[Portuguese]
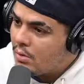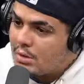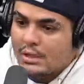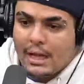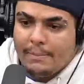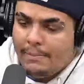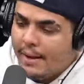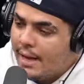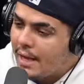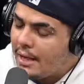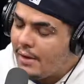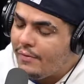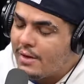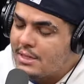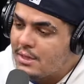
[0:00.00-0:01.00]
Dá Aí bem que, que
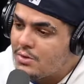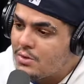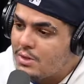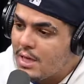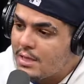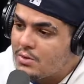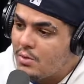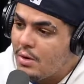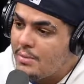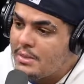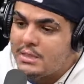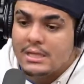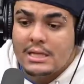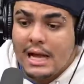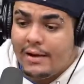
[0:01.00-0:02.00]
tá fazendo que sucesso com o
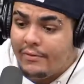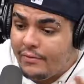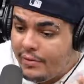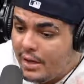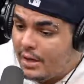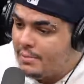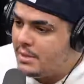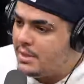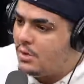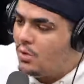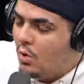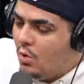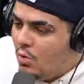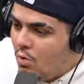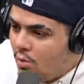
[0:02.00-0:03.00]
MC sim. Davi, MC
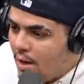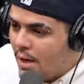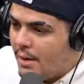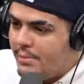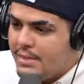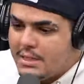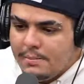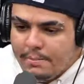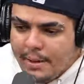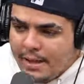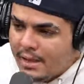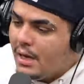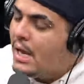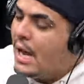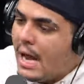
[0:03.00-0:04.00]
Dom Juan, MC
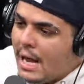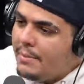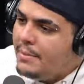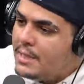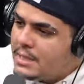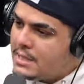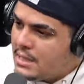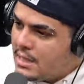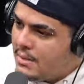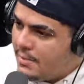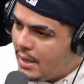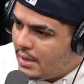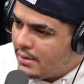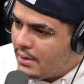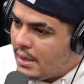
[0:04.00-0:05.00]
Pedro. É MC,
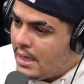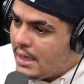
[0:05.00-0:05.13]
mano.